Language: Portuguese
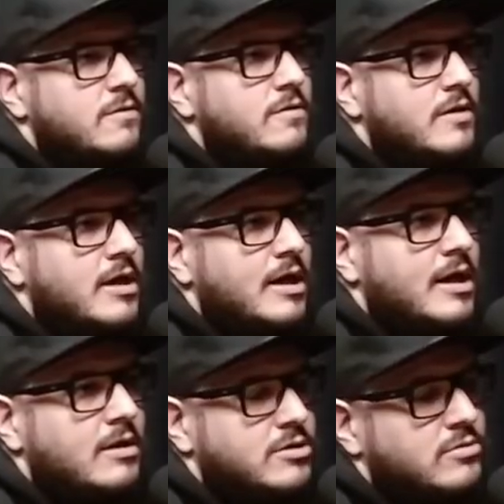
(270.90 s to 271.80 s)
quando
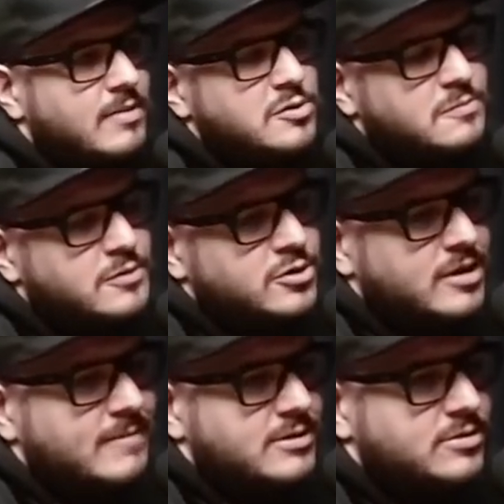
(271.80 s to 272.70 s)
é, nós tomamos o
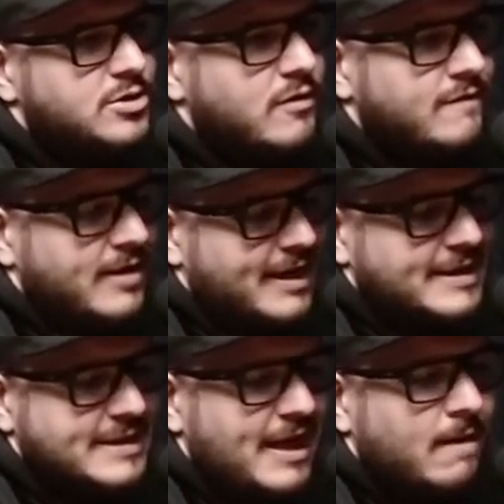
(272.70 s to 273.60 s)
posicionamento de noivar e
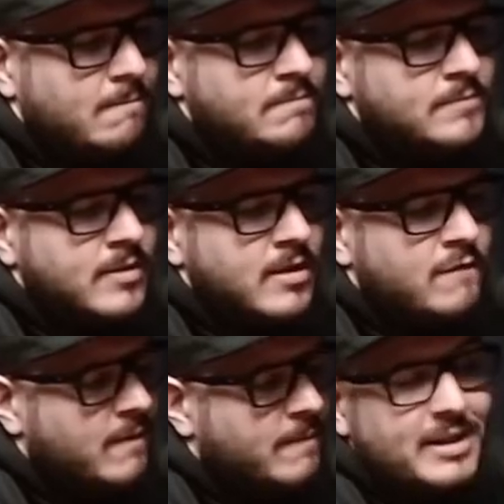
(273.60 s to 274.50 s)
casar,
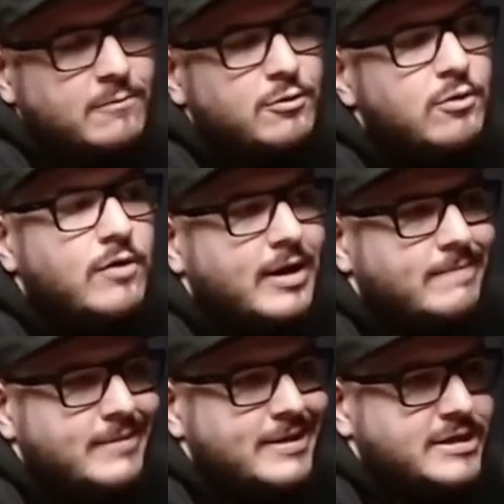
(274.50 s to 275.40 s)
foi uma parada muito
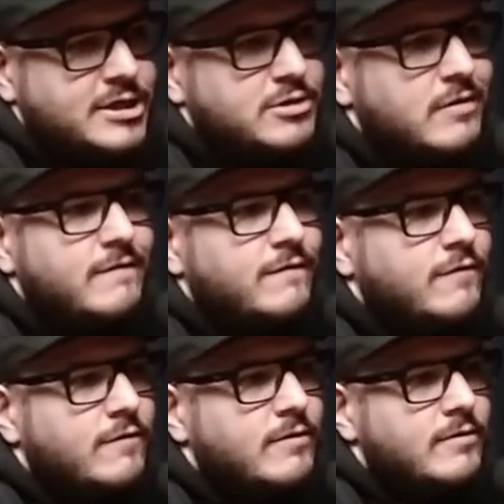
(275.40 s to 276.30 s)
louca, porque a gente
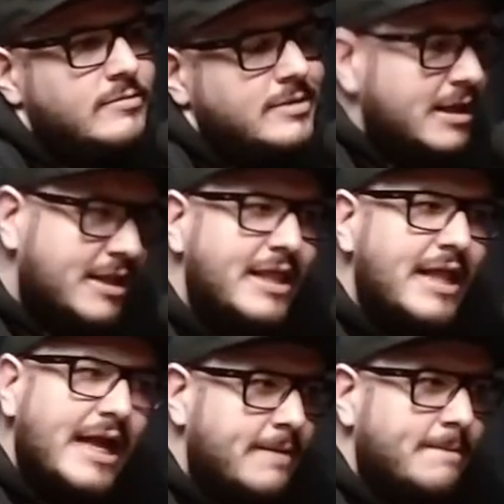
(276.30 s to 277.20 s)
noivou sem ter
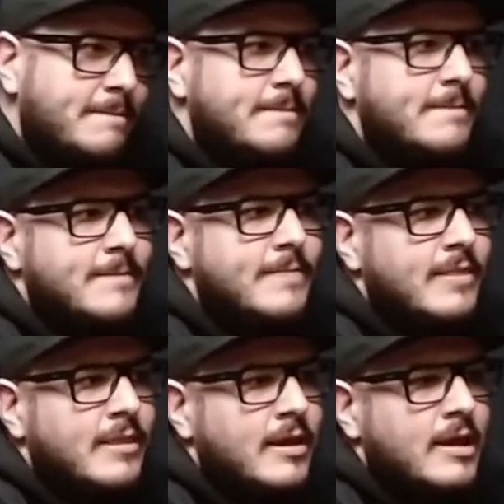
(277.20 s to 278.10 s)
data.
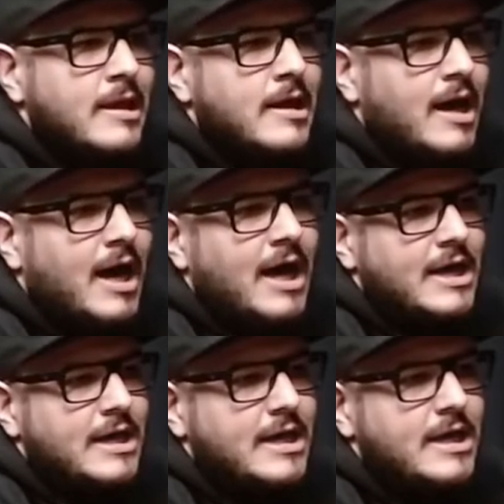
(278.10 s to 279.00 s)

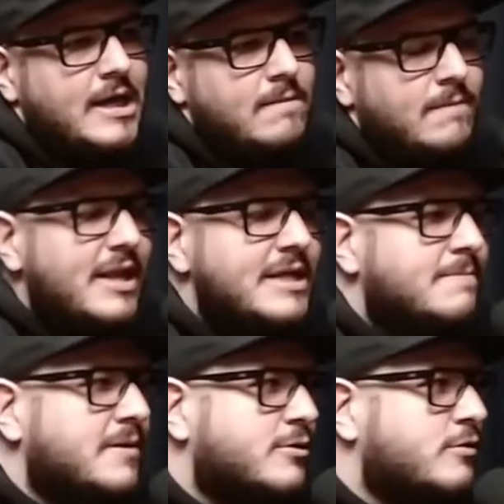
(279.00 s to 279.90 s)
Aí,
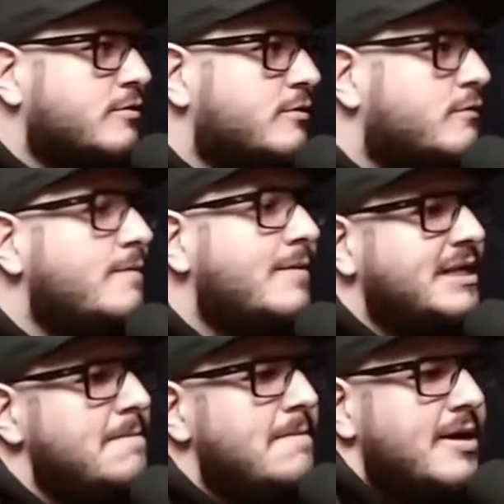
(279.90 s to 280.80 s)
beleza, passou uma
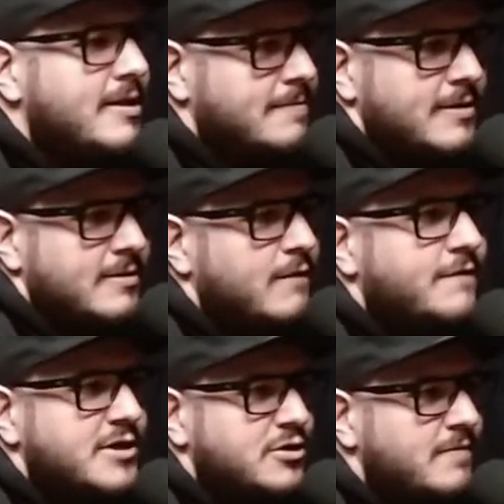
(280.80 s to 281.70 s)
semana, mano. Eu
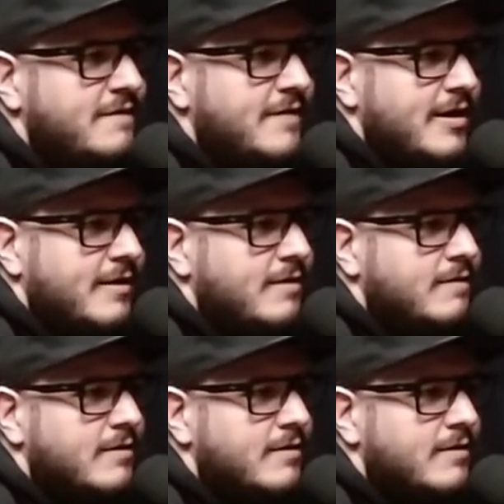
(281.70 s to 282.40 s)
fechei o buffet.